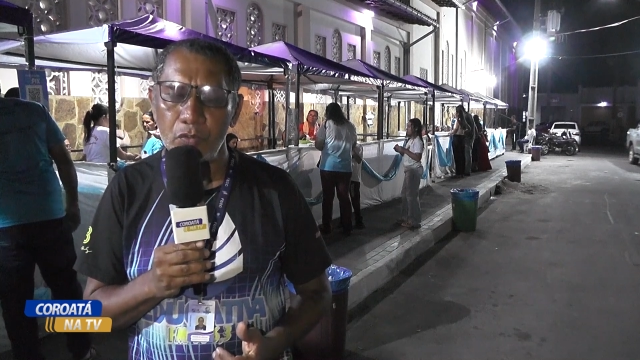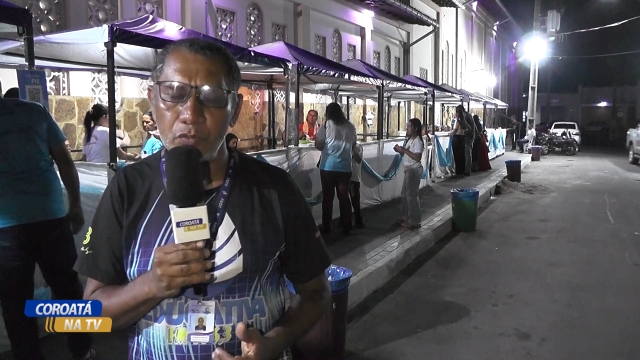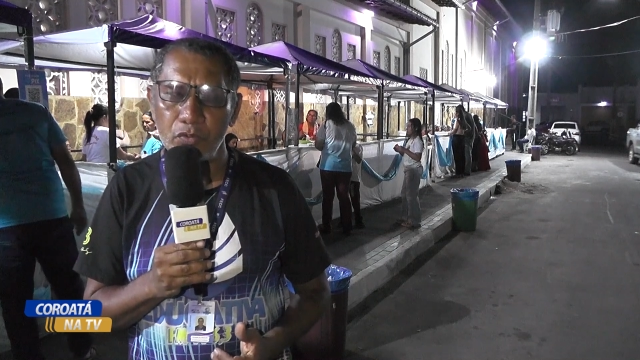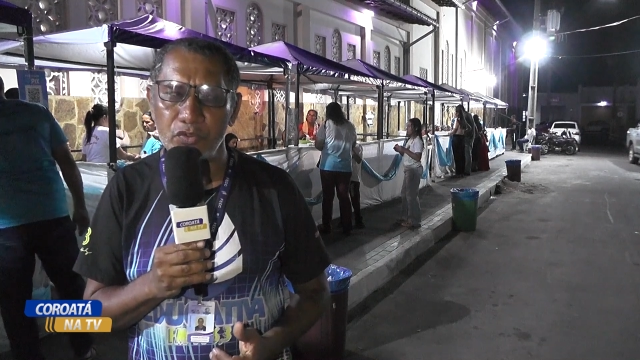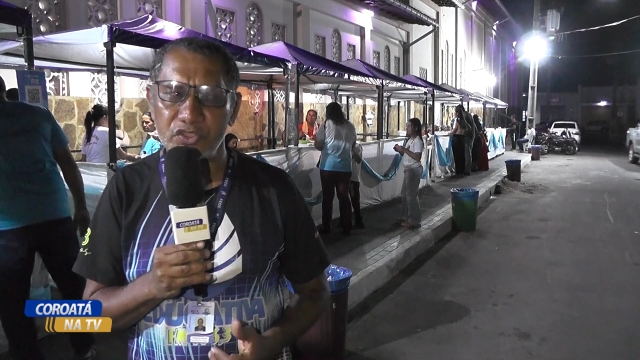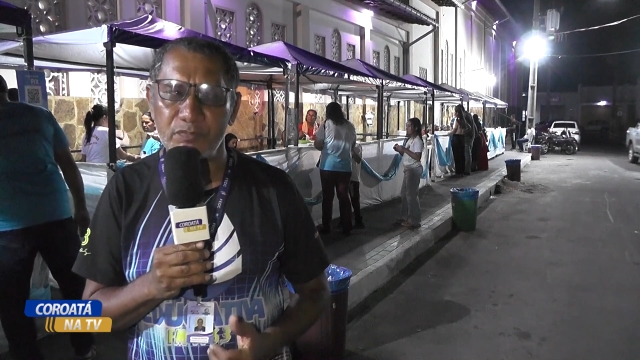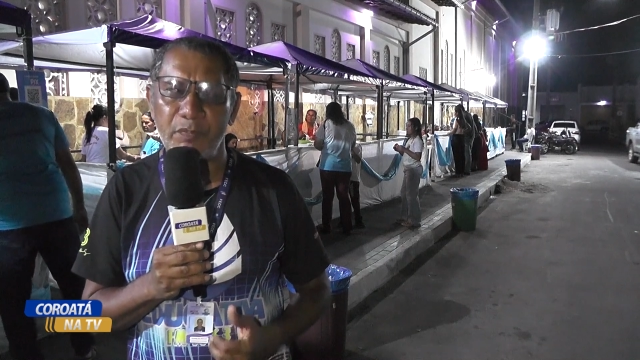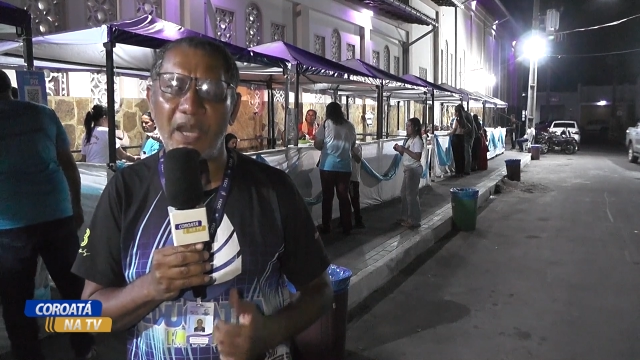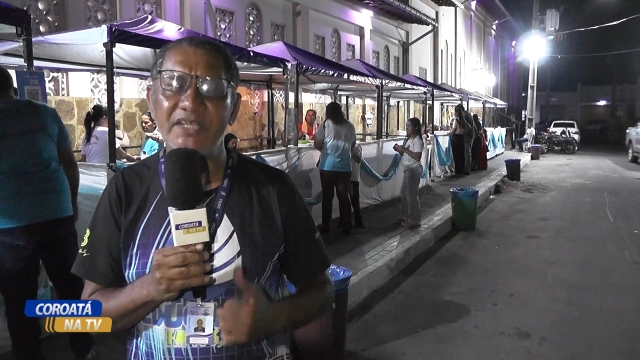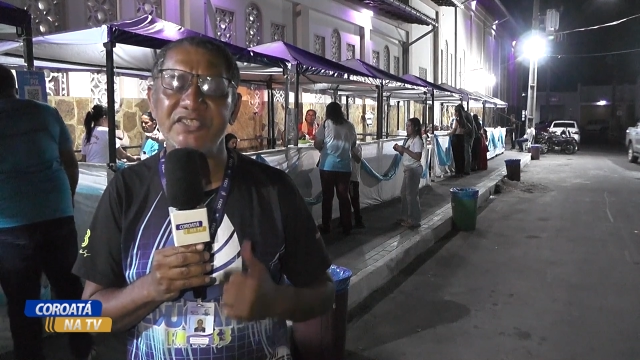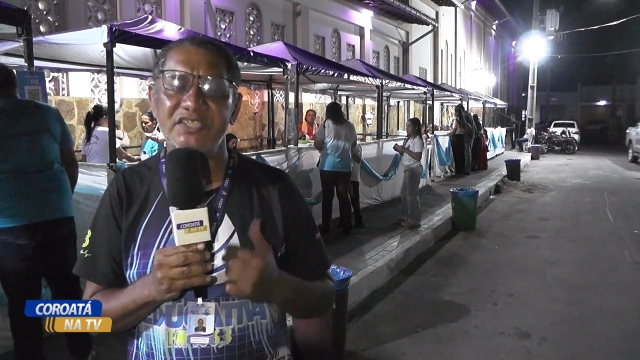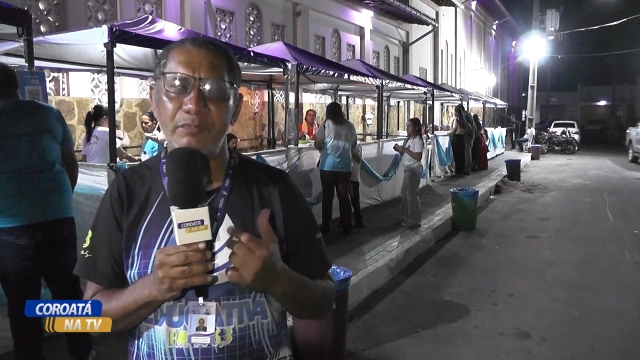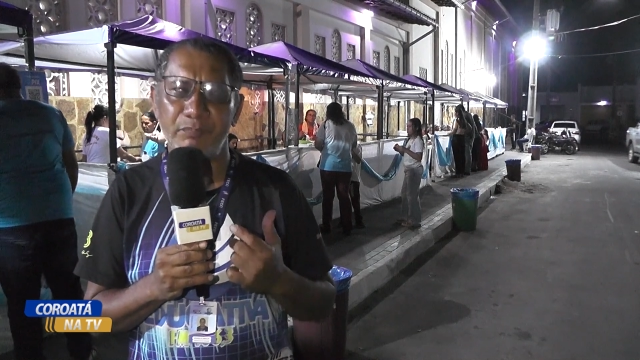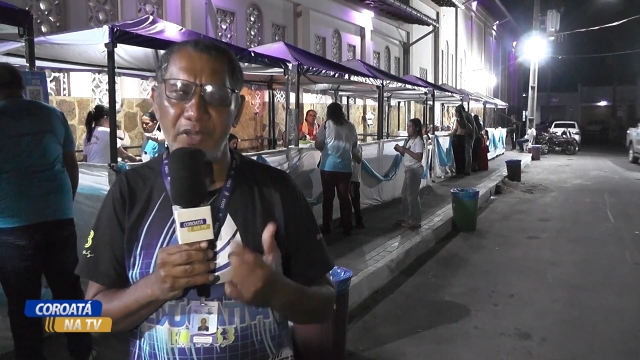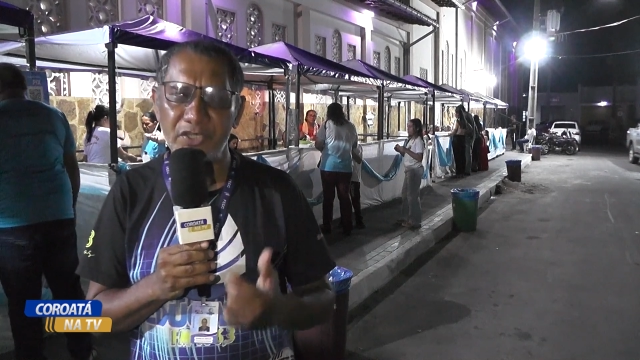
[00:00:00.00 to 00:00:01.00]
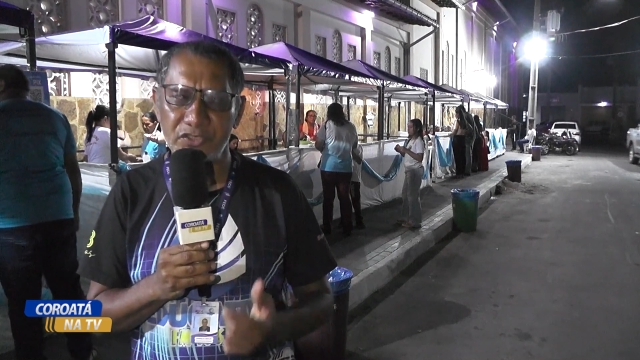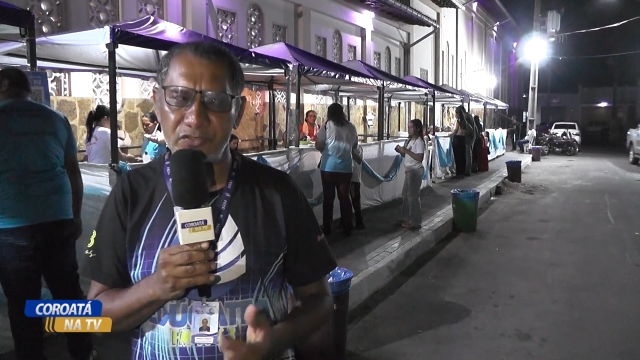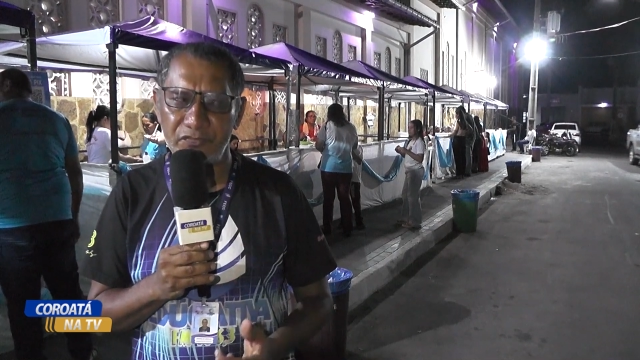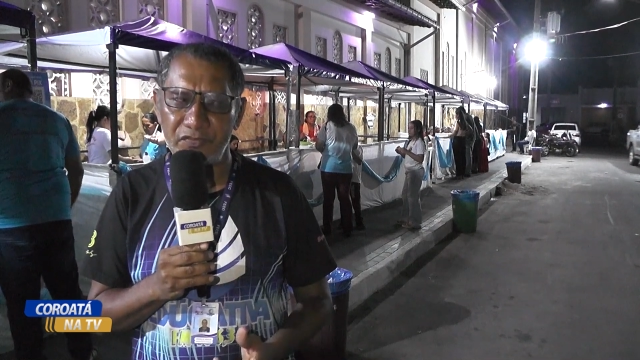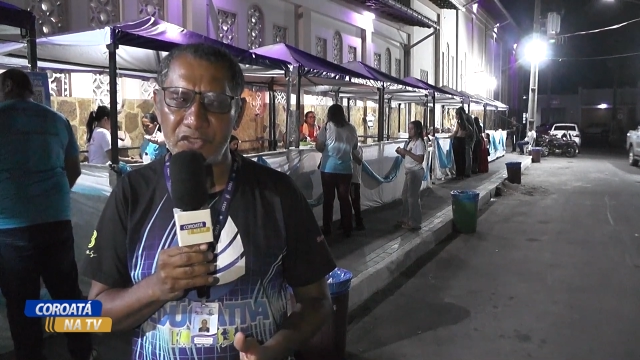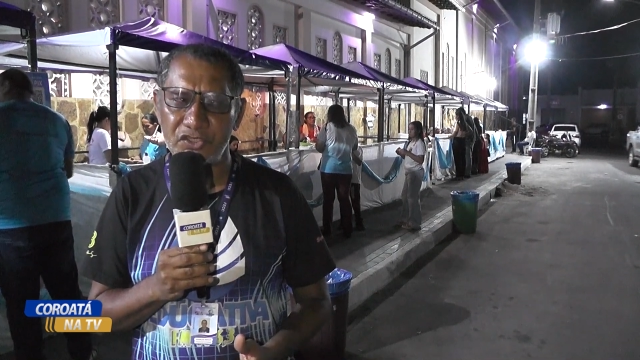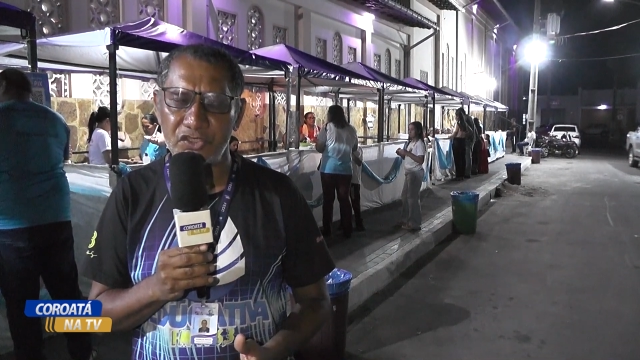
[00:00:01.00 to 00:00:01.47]
os participantes
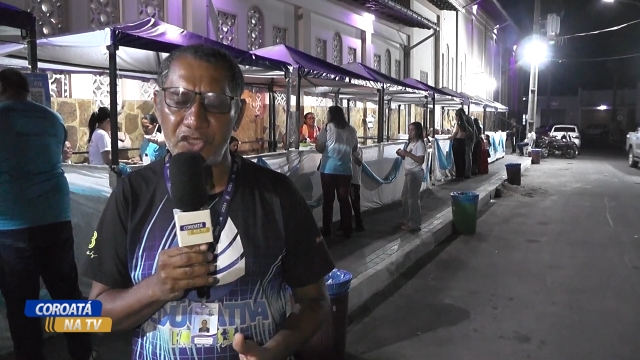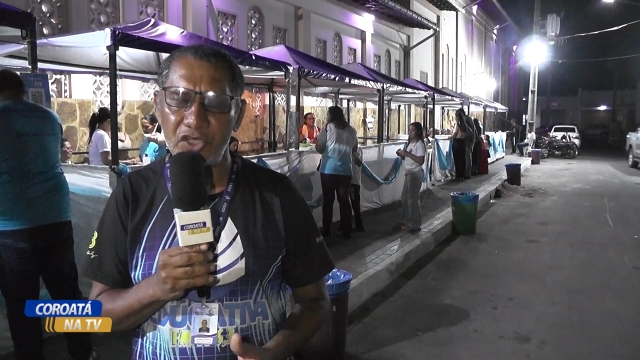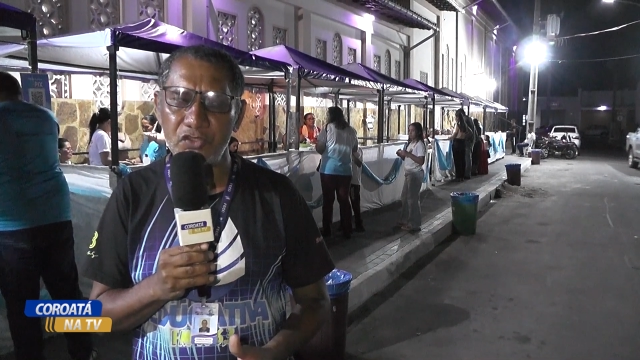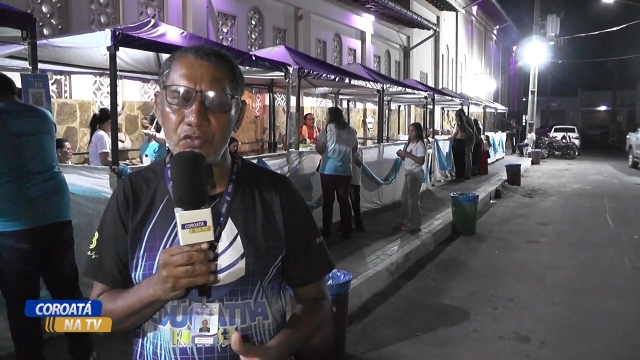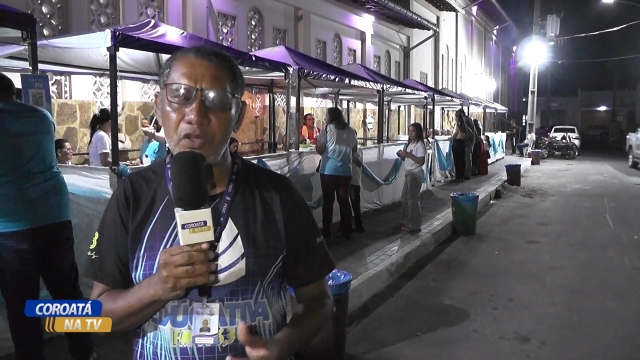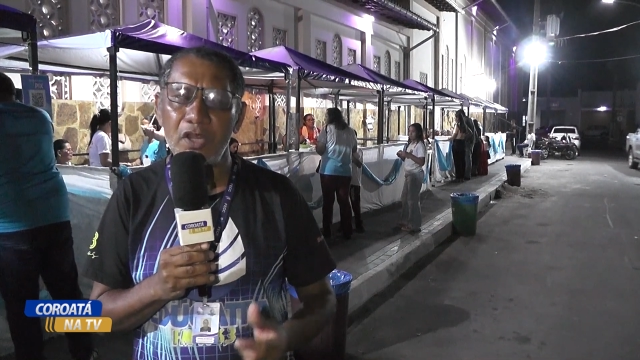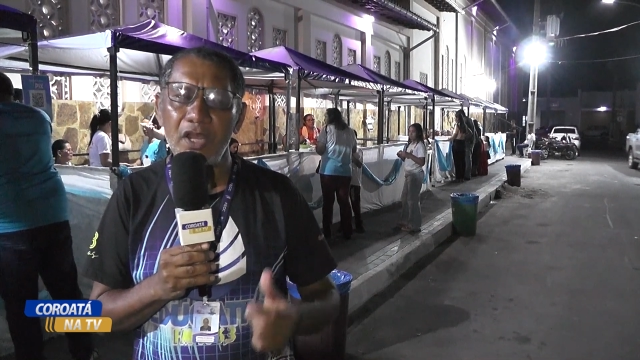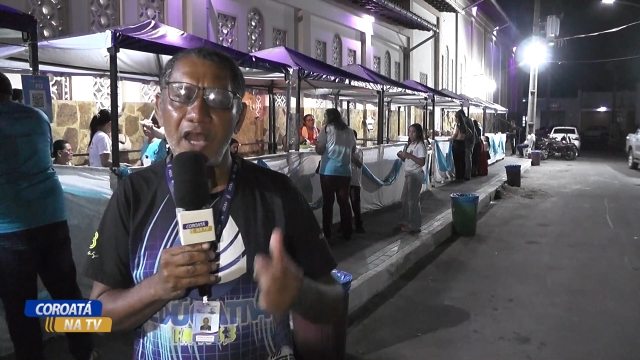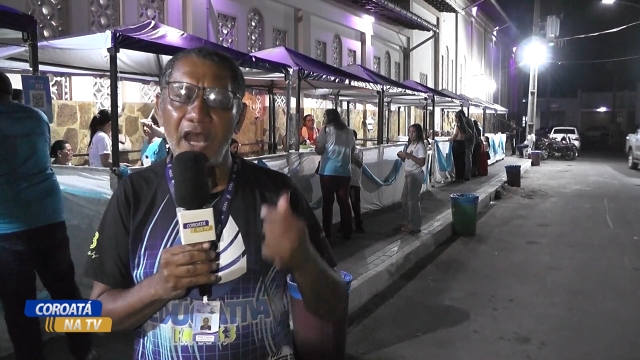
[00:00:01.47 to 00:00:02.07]
do festejo